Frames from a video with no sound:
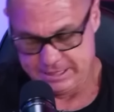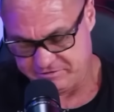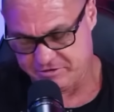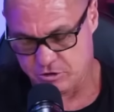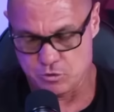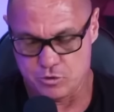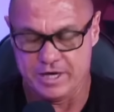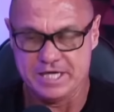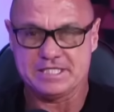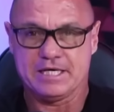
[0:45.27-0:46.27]
Fizeram uma
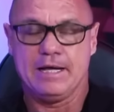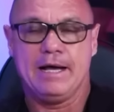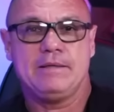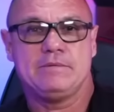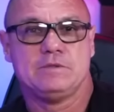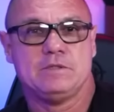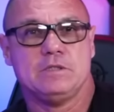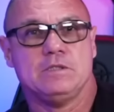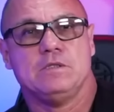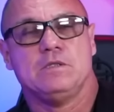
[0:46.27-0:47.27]
ocorrência lá,
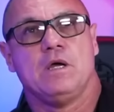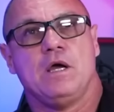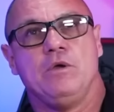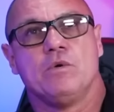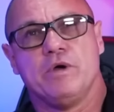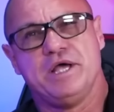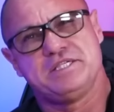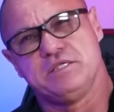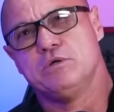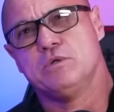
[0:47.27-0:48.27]
aí a
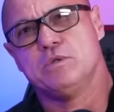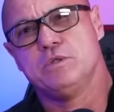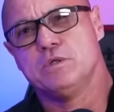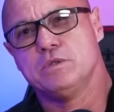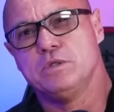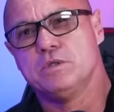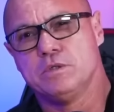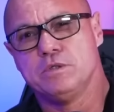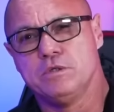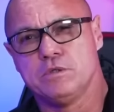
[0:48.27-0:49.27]
ocorrência deu, deu,
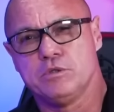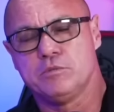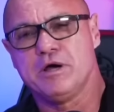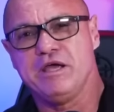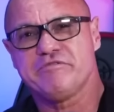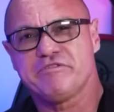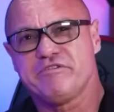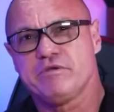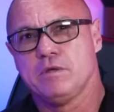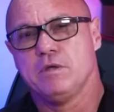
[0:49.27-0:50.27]
deu, deu, deu uma
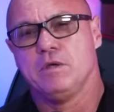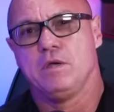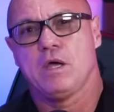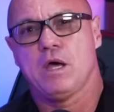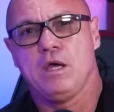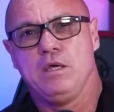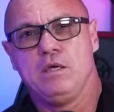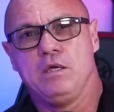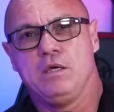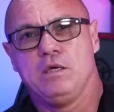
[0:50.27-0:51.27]
ênfase.
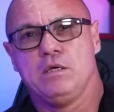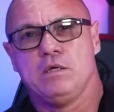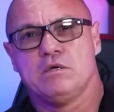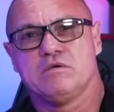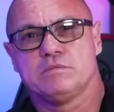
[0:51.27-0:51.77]
Aí...